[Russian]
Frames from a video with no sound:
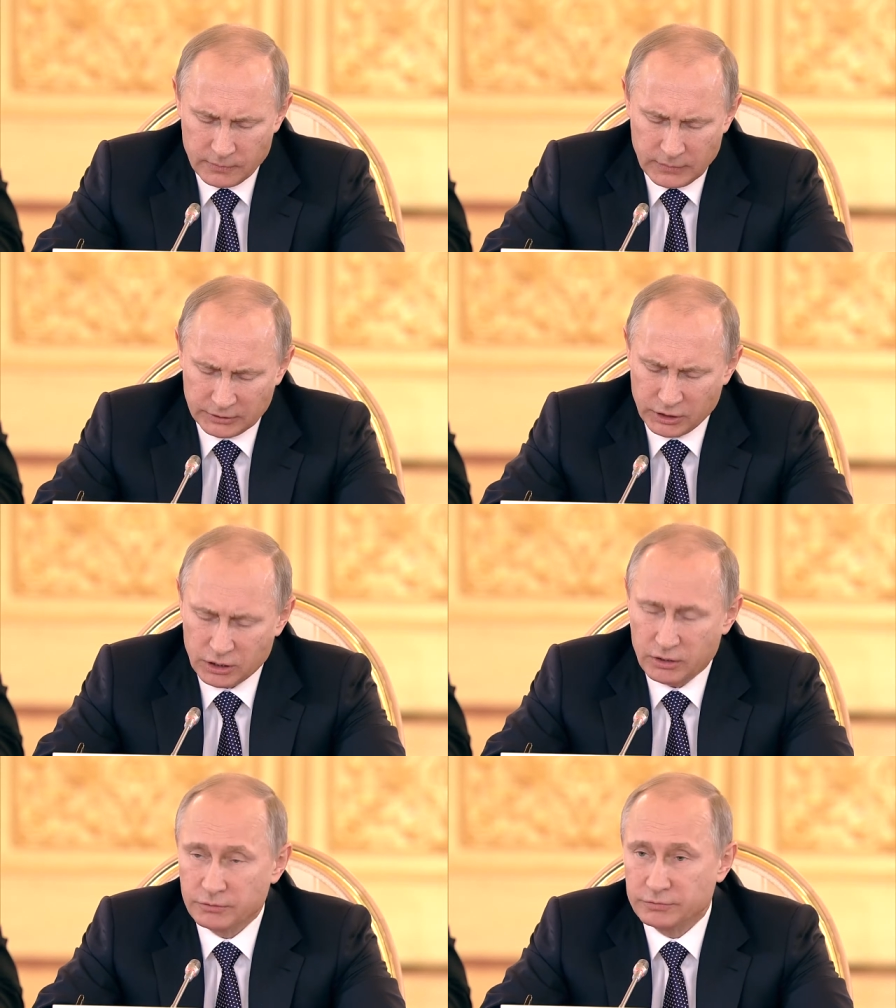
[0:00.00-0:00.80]
От
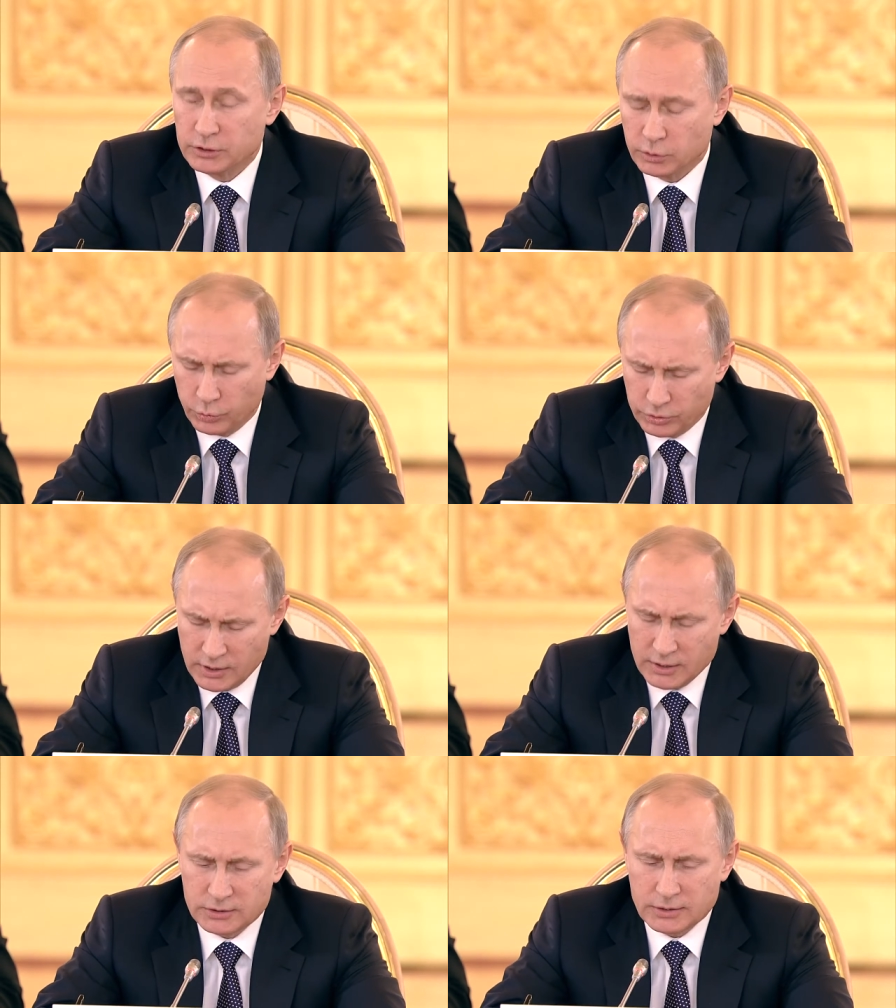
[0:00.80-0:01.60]
этого выиграют
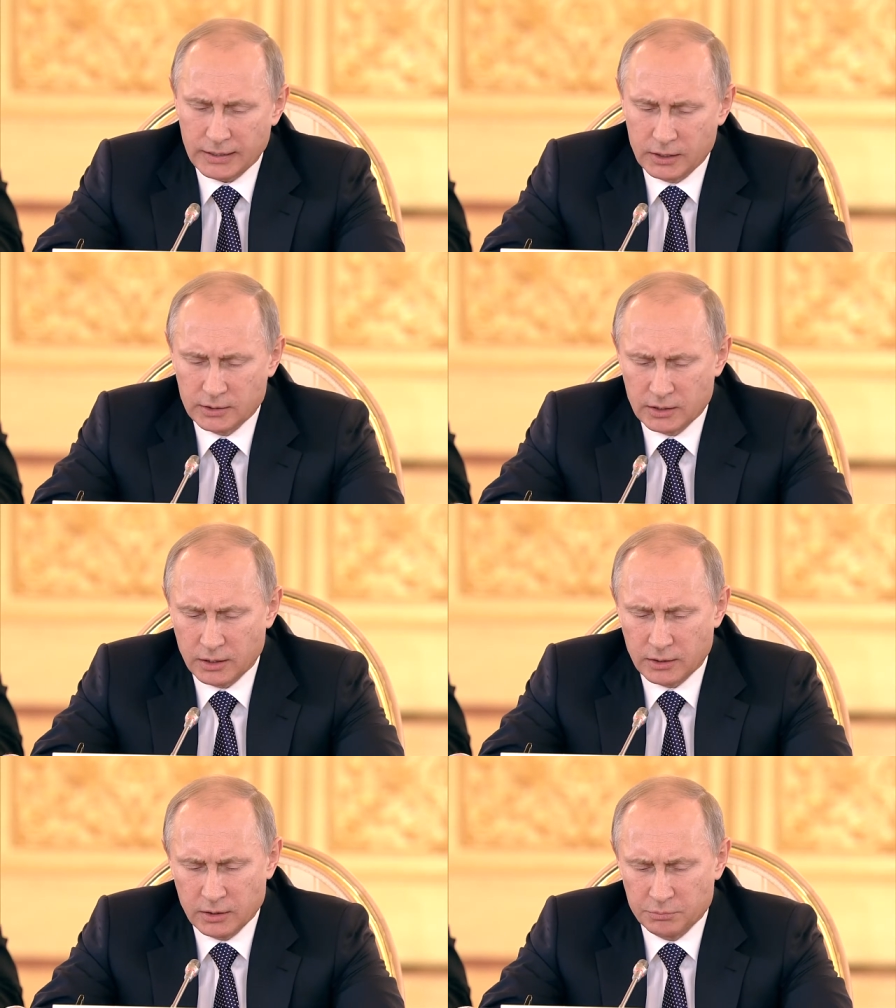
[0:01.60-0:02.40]

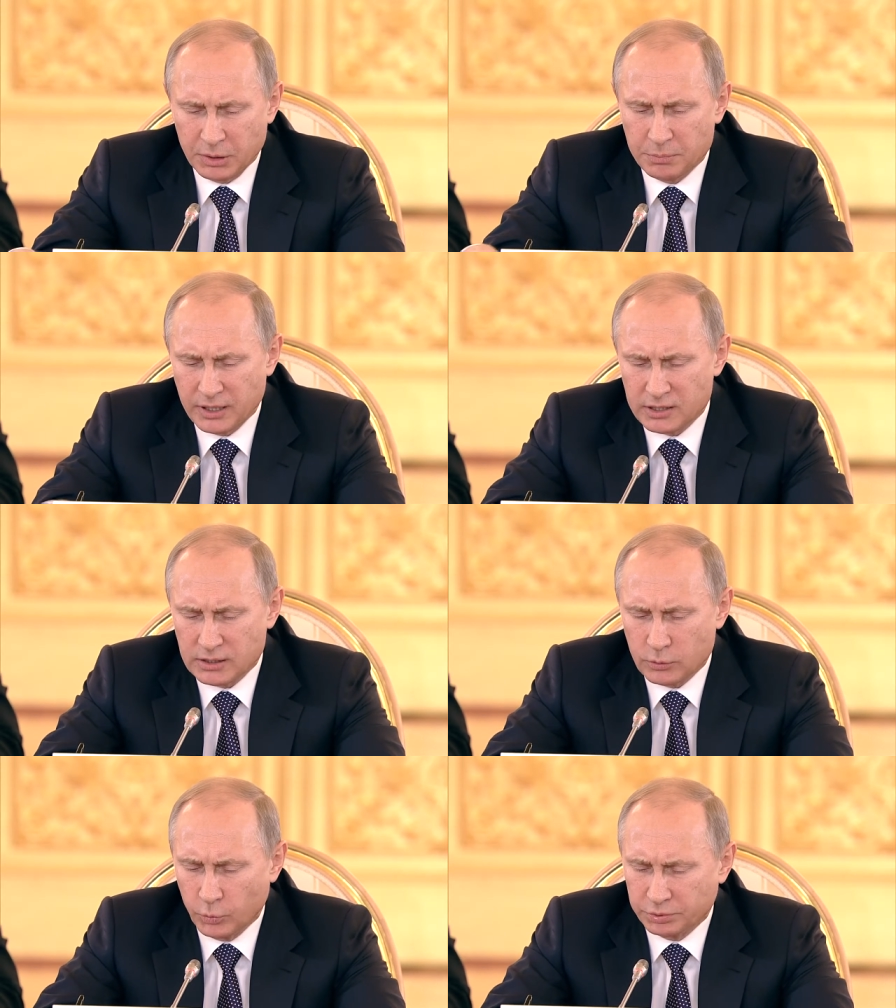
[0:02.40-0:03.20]
строители,
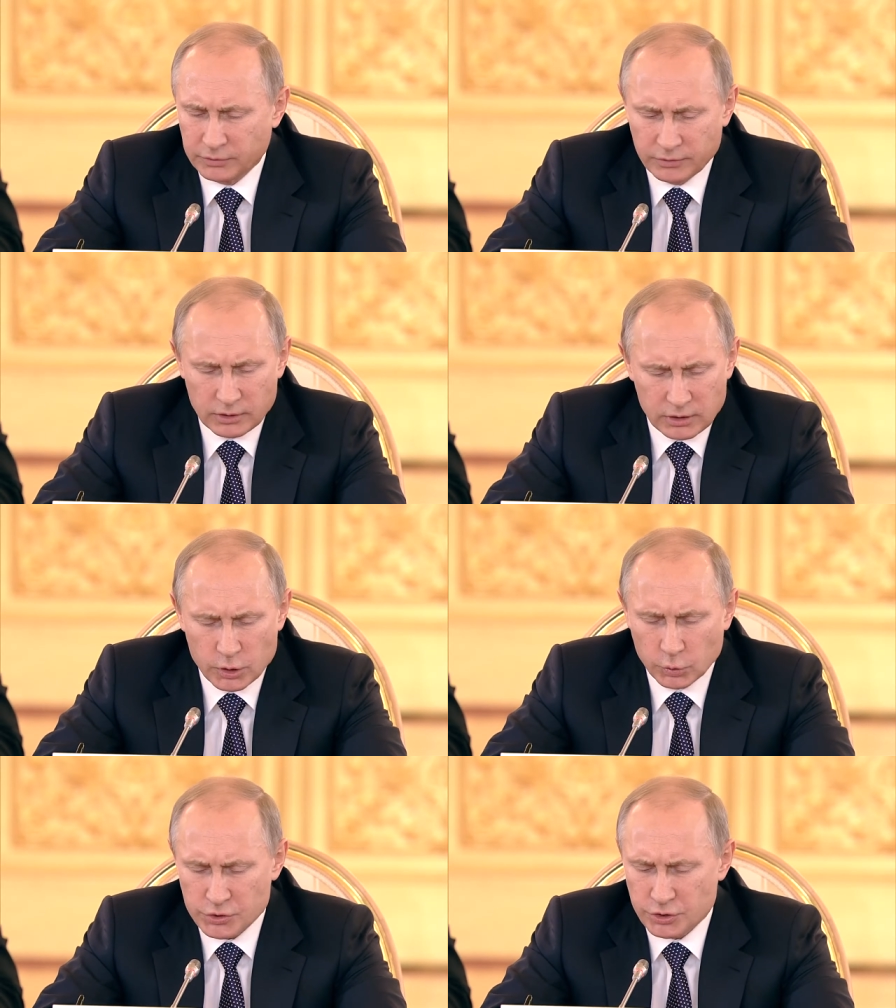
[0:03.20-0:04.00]
предприятия оптовой и
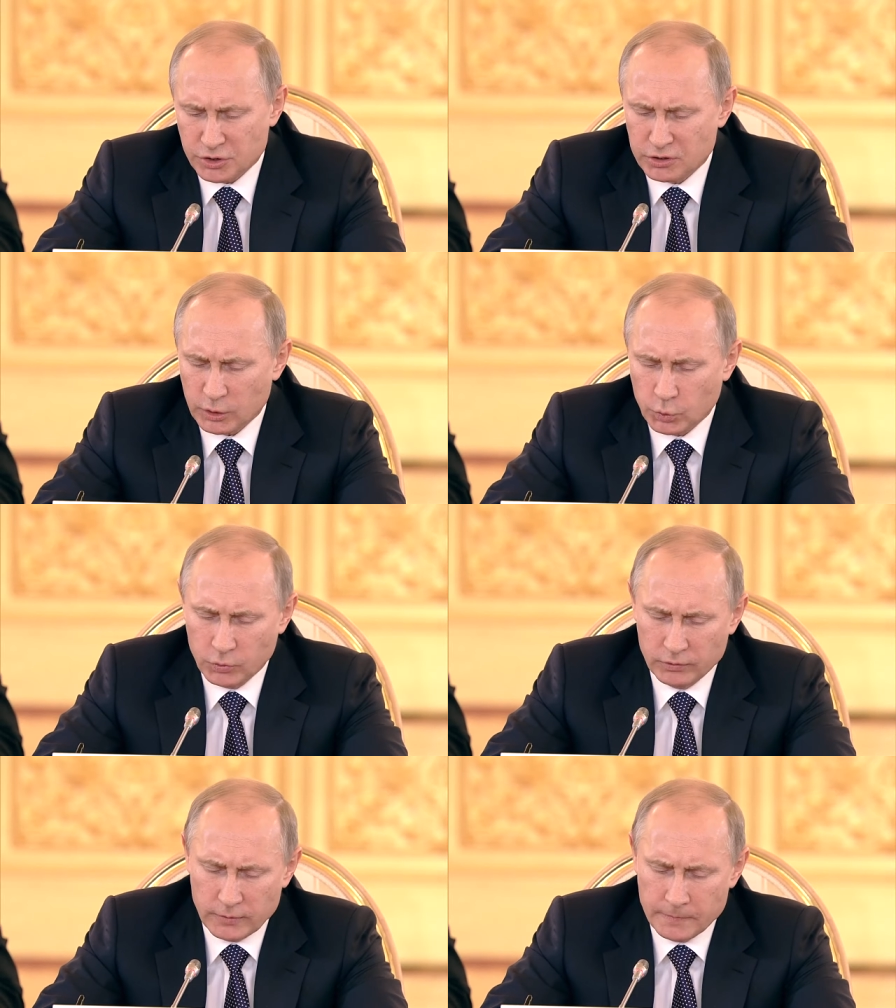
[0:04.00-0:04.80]
розничной
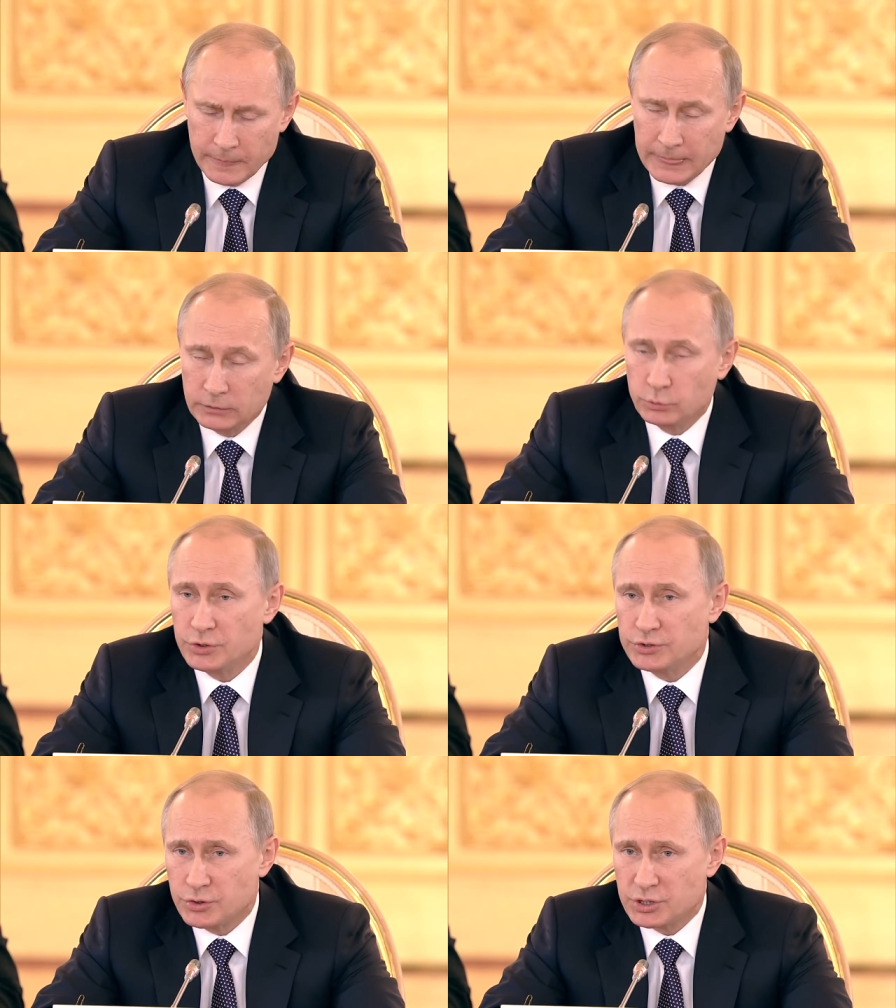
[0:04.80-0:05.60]
торговли,
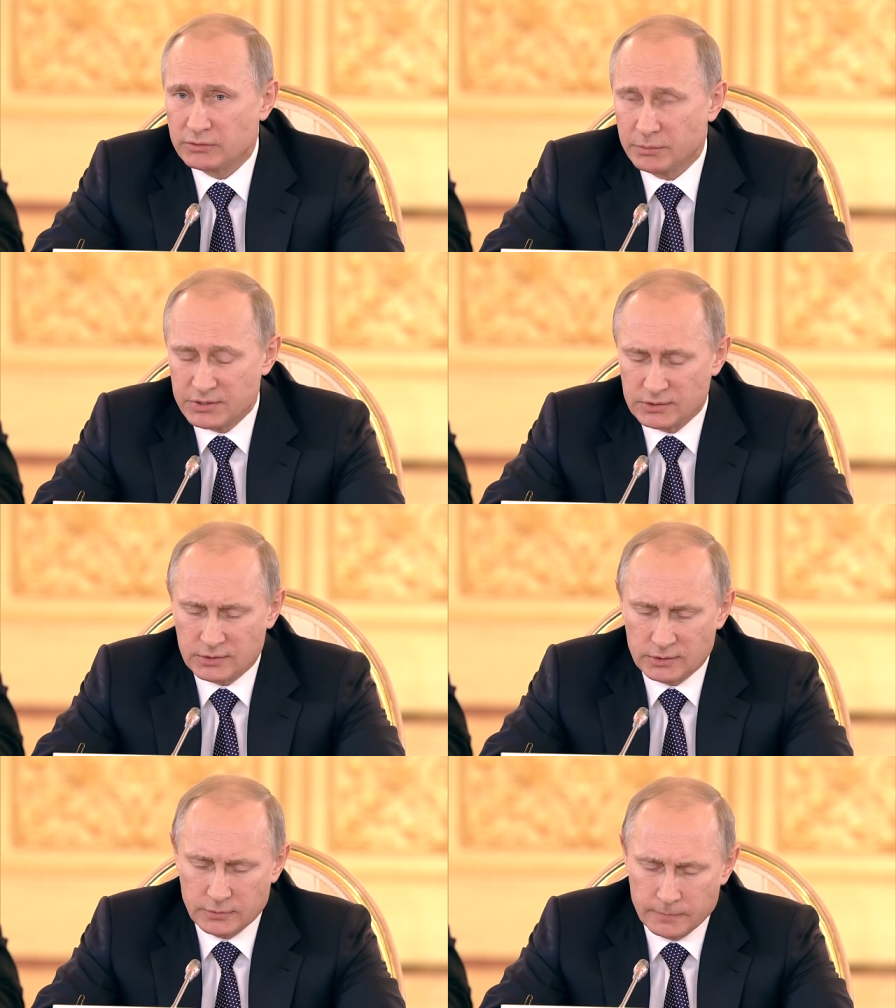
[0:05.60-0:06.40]
туристического бизнеса.